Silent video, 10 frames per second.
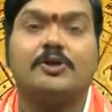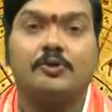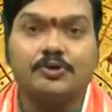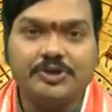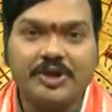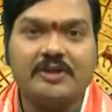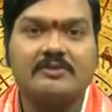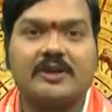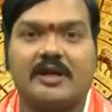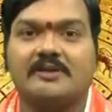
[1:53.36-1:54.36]
కుజుడి
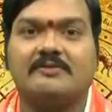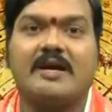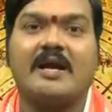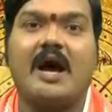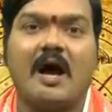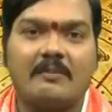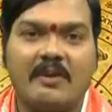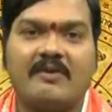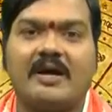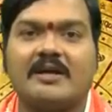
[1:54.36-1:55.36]
అనుగ్రహం ద్వారా
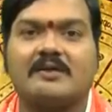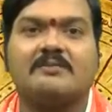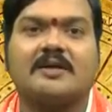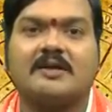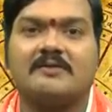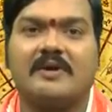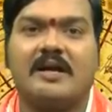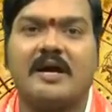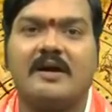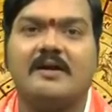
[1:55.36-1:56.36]
అమ్మవారి అనుగ్రహం
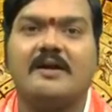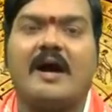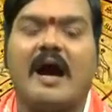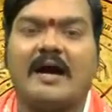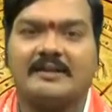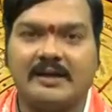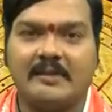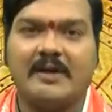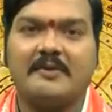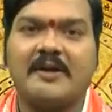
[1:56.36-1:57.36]
ద్వారా ఆర్థిక
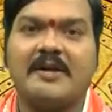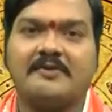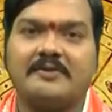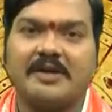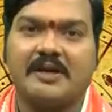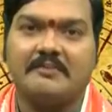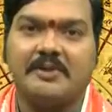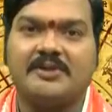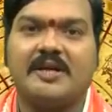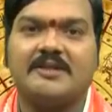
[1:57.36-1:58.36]
పరమైనటువంటి
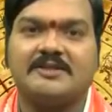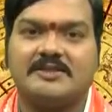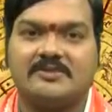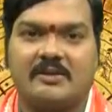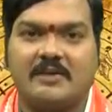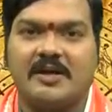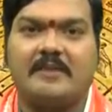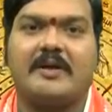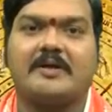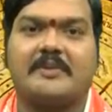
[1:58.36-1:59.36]
ఇబ్బందుల నుంచి సులభంగా
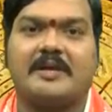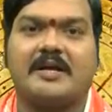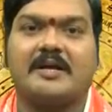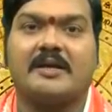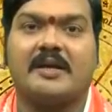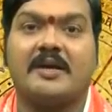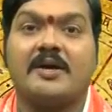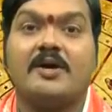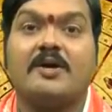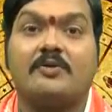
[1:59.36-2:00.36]
బయటపడటానికి
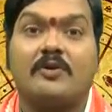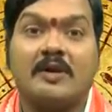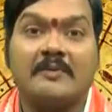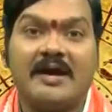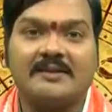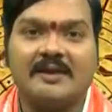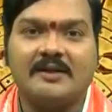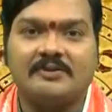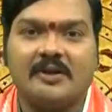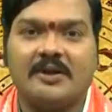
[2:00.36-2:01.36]
రుణ
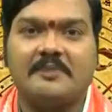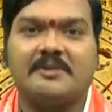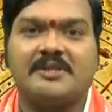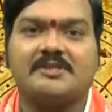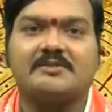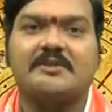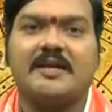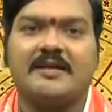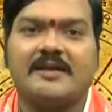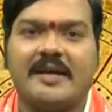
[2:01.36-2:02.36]
బాధలను తొలగింపజేసుకోవటానికి